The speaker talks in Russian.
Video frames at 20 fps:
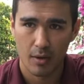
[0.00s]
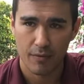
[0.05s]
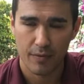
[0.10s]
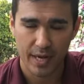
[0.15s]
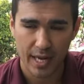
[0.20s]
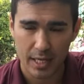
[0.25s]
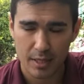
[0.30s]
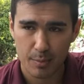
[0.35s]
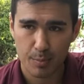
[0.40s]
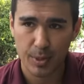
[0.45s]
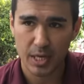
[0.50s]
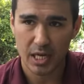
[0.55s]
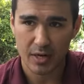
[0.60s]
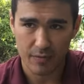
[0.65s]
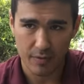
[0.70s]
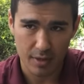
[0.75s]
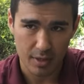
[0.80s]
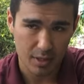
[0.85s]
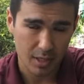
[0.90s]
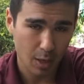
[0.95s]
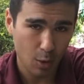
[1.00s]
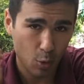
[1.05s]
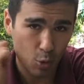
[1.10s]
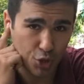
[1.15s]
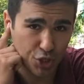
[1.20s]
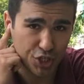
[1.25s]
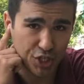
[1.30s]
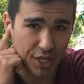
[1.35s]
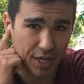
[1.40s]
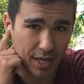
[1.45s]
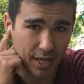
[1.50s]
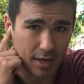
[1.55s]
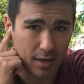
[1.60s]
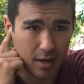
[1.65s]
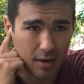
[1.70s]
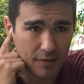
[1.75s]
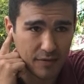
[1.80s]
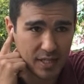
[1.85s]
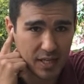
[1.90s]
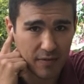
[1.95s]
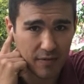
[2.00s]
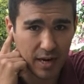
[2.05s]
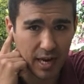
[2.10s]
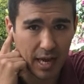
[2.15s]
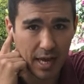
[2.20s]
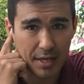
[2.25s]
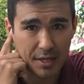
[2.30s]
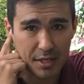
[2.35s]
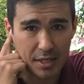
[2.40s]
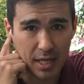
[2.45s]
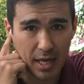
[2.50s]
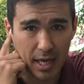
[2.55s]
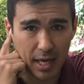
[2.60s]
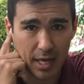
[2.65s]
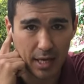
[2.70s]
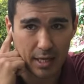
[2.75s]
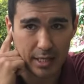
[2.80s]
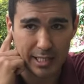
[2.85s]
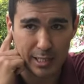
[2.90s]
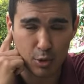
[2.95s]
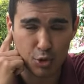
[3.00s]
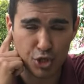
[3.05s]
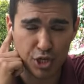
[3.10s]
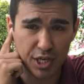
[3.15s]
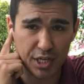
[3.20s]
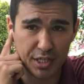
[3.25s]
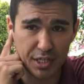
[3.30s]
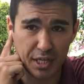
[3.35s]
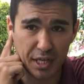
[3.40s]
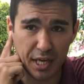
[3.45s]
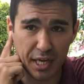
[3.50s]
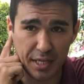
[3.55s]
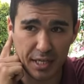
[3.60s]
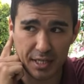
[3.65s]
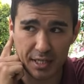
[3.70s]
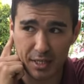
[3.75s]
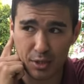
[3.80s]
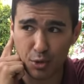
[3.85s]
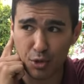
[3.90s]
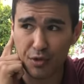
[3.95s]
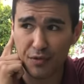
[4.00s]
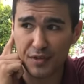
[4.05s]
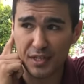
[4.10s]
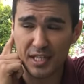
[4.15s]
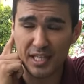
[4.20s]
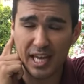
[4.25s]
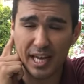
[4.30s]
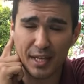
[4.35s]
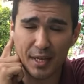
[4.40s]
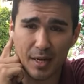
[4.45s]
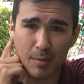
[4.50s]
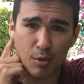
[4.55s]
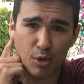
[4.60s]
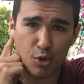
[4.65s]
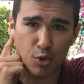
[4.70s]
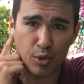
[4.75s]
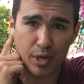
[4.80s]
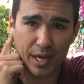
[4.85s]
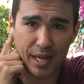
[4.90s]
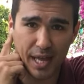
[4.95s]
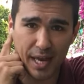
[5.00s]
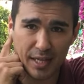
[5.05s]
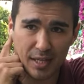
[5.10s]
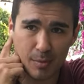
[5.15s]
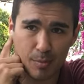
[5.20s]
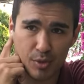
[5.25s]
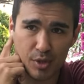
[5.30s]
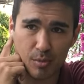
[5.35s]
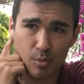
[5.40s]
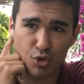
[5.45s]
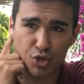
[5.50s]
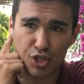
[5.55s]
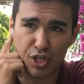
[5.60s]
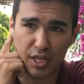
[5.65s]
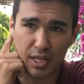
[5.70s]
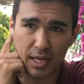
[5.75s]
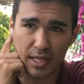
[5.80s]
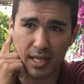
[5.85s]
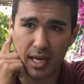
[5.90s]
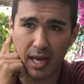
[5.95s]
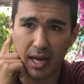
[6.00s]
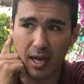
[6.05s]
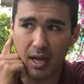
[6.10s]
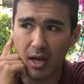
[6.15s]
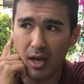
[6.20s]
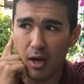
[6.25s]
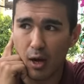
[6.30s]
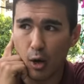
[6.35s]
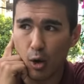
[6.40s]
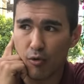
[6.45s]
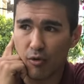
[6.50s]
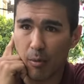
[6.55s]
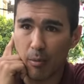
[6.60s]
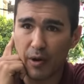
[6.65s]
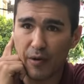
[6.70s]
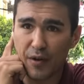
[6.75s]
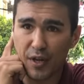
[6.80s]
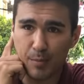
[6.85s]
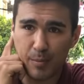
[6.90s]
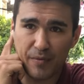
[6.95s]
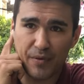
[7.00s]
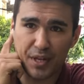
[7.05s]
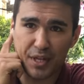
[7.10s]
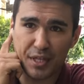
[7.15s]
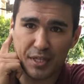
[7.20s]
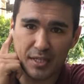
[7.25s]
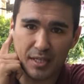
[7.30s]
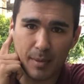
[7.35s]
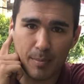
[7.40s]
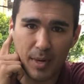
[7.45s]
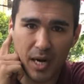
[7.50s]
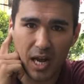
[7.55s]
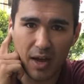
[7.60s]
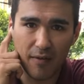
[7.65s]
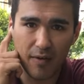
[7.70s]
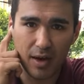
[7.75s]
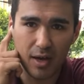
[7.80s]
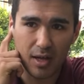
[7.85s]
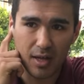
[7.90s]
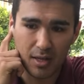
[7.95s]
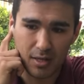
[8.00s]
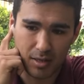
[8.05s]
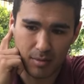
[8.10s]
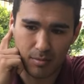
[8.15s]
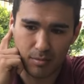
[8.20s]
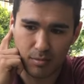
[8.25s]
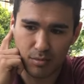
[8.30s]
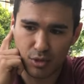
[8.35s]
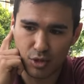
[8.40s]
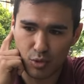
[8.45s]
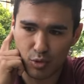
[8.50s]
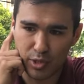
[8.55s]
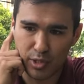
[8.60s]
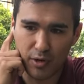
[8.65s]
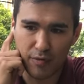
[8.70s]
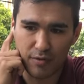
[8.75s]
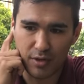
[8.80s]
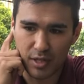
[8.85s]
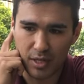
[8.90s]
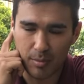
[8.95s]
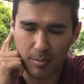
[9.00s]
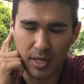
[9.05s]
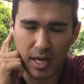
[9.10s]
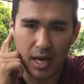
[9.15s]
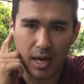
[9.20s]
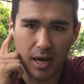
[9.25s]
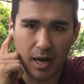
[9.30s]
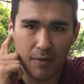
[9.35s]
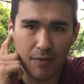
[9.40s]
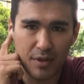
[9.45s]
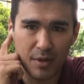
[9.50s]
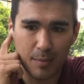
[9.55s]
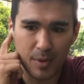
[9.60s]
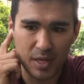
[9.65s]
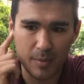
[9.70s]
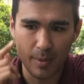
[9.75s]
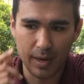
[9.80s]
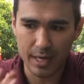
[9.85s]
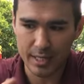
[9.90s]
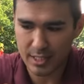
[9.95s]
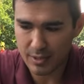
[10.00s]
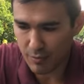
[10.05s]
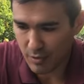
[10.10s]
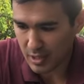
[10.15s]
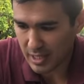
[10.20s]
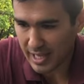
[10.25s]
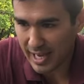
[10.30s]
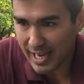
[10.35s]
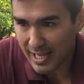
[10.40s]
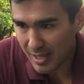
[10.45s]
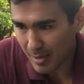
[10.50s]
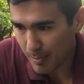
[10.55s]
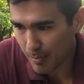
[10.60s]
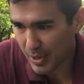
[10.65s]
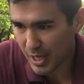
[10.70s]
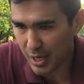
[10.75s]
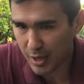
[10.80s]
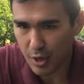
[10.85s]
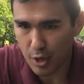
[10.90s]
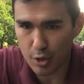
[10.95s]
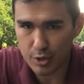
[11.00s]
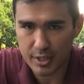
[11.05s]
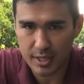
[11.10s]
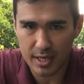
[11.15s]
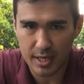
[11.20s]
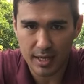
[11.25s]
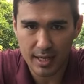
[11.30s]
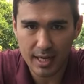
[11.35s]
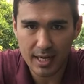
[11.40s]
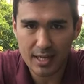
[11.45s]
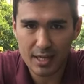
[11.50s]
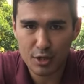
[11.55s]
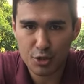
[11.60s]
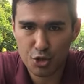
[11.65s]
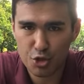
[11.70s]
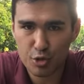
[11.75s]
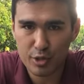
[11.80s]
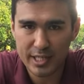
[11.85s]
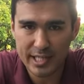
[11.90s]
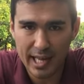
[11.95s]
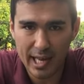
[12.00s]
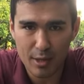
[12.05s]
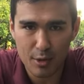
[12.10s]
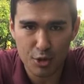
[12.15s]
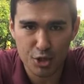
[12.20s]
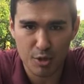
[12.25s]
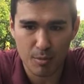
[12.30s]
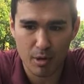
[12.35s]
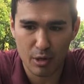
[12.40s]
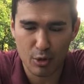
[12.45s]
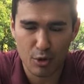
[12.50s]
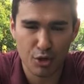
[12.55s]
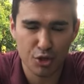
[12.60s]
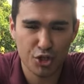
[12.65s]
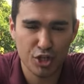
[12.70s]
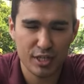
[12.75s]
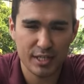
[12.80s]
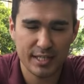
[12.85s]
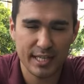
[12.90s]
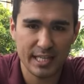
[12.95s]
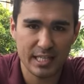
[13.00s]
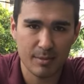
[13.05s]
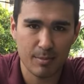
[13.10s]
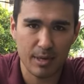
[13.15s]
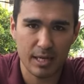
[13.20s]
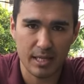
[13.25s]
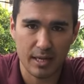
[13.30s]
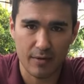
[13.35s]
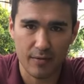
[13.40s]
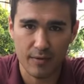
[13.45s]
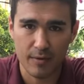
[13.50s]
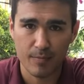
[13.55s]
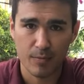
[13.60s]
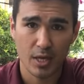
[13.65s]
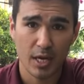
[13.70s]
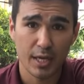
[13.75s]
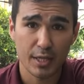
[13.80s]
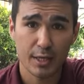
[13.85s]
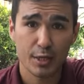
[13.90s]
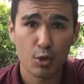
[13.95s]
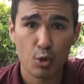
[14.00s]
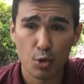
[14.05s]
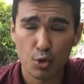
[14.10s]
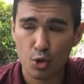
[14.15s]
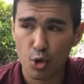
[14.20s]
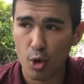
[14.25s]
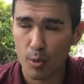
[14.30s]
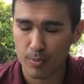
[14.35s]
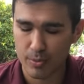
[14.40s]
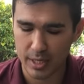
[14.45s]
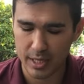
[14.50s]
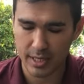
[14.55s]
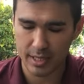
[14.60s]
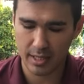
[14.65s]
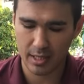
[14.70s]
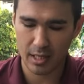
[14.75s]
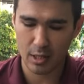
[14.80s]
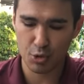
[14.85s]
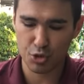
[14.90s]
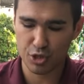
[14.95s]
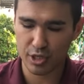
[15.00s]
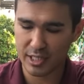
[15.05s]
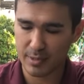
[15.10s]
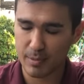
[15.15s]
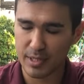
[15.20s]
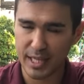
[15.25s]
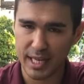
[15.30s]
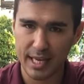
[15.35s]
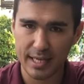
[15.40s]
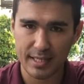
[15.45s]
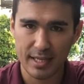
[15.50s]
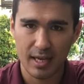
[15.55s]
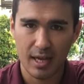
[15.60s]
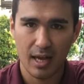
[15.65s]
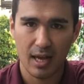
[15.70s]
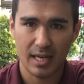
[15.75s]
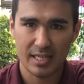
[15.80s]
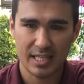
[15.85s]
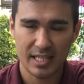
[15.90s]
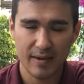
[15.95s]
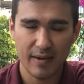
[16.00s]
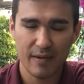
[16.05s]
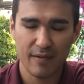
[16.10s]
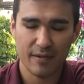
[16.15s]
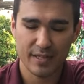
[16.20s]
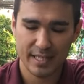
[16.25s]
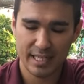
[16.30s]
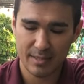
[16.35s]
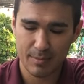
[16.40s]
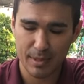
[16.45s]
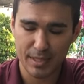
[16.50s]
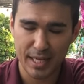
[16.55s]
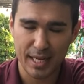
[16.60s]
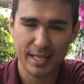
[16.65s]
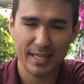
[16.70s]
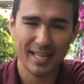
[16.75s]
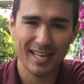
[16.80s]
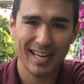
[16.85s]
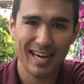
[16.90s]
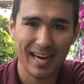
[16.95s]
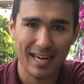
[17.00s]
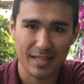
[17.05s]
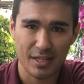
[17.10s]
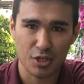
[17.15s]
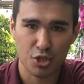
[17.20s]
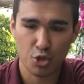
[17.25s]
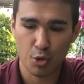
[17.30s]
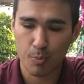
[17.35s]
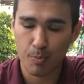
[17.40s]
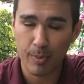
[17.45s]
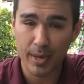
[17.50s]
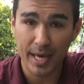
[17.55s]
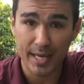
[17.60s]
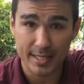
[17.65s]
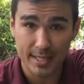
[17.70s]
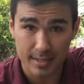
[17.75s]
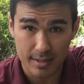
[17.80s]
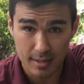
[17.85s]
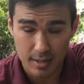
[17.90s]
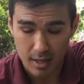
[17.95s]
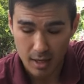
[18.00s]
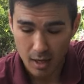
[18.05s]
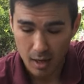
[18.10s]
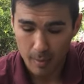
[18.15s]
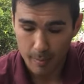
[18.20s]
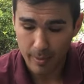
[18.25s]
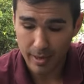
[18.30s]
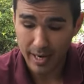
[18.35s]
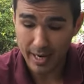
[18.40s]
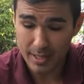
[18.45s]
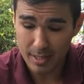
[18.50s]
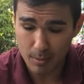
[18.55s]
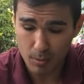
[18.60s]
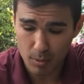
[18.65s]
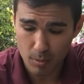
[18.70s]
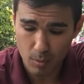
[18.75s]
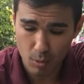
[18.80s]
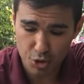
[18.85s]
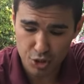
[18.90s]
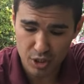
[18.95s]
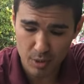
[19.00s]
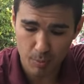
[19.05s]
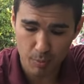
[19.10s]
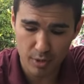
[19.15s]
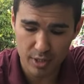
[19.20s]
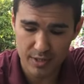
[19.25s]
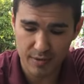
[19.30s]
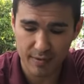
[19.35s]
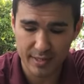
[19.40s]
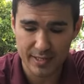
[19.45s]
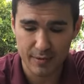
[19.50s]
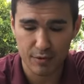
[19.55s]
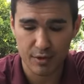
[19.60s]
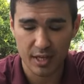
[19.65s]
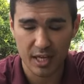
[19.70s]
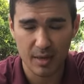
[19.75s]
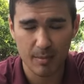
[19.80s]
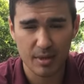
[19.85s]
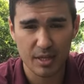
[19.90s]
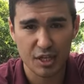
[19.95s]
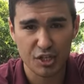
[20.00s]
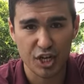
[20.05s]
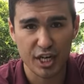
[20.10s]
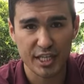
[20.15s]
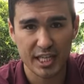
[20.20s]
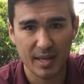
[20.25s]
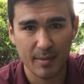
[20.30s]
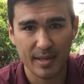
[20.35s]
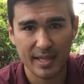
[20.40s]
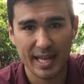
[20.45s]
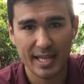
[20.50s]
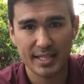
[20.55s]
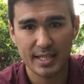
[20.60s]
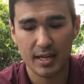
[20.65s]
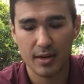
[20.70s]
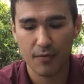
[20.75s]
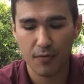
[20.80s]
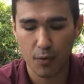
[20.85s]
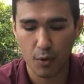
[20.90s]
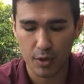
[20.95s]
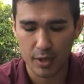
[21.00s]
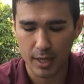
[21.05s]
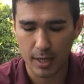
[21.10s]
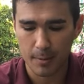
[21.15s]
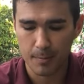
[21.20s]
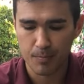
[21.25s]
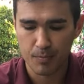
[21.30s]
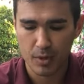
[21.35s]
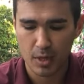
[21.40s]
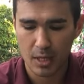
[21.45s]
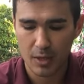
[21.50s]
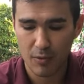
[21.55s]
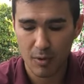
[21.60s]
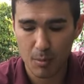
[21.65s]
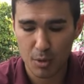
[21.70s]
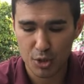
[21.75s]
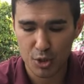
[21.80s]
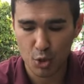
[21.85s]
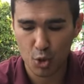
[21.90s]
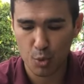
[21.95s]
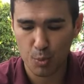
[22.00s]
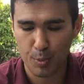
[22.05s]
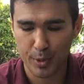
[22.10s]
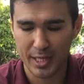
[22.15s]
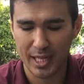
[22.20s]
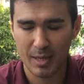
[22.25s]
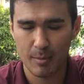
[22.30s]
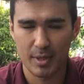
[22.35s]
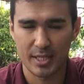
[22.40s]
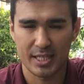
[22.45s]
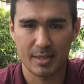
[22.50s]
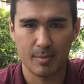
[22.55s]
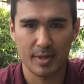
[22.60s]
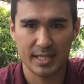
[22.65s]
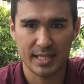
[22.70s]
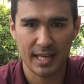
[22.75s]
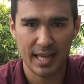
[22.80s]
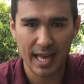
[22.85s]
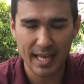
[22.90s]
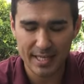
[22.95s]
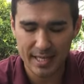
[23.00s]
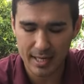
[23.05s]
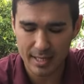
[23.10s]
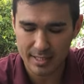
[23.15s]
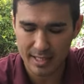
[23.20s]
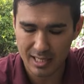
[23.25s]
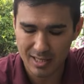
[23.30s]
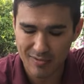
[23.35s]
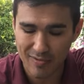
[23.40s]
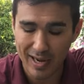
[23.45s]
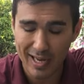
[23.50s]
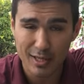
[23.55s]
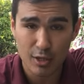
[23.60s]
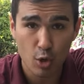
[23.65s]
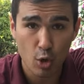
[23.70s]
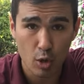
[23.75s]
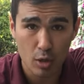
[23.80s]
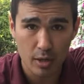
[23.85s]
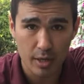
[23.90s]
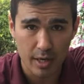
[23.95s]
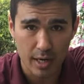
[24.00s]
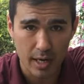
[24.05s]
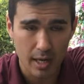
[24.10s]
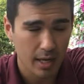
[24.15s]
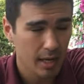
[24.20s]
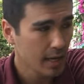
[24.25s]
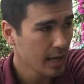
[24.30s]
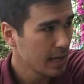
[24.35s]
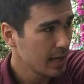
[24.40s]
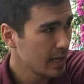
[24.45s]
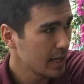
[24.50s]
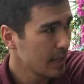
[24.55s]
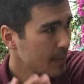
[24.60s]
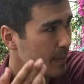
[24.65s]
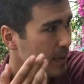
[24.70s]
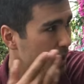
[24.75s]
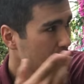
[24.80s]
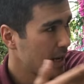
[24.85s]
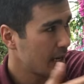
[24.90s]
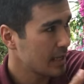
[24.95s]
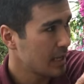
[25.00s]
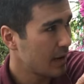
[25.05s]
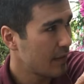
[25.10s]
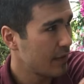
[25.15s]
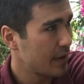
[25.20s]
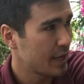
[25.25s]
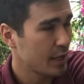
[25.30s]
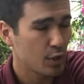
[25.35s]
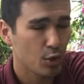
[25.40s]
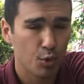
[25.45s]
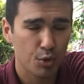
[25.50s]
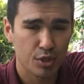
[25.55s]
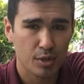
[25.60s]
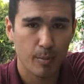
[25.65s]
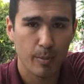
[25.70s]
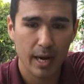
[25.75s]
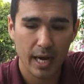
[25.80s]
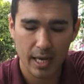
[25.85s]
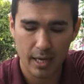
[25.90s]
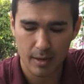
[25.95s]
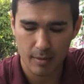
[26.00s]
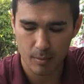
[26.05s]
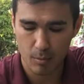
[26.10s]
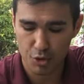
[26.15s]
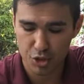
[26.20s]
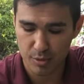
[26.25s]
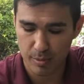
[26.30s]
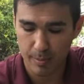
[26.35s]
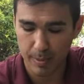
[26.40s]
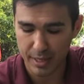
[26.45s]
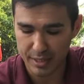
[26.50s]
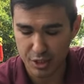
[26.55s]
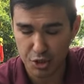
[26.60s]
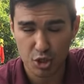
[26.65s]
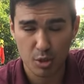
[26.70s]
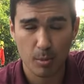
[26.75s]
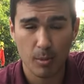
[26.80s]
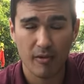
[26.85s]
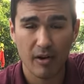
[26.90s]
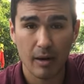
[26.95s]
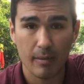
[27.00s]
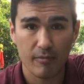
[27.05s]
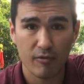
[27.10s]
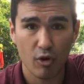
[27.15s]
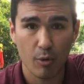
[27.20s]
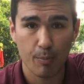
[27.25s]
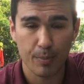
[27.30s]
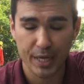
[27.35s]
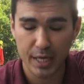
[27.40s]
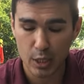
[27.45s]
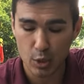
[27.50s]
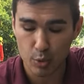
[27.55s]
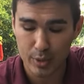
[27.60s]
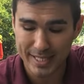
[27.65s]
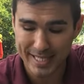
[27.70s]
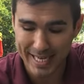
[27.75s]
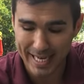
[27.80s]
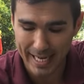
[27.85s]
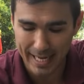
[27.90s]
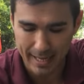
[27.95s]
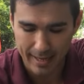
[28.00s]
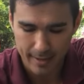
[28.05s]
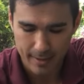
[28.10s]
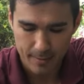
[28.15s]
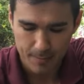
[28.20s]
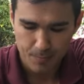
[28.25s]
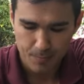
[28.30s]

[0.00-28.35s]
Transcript: Вариант первый. Наушники вставляете, да, слушаете, едете, но не всегда они работают корректно, потому что иногда он вам говорит, поверните направо, там, условно там, да, а вы не понимаете, вот на этом перекрестке или на чуть-чуть следующем, который через 10 метров. Это неудобно, и тогда нужно смотреть, останавливаться и смотреть на карты, что бесит. Поэтому можно пользоваться вот такими держателями для телефона. Его можно купить либо самостоятельно за 2 доллара, либо когда вы арендуете байк, можете попросить, чтобы вам его прикрутили.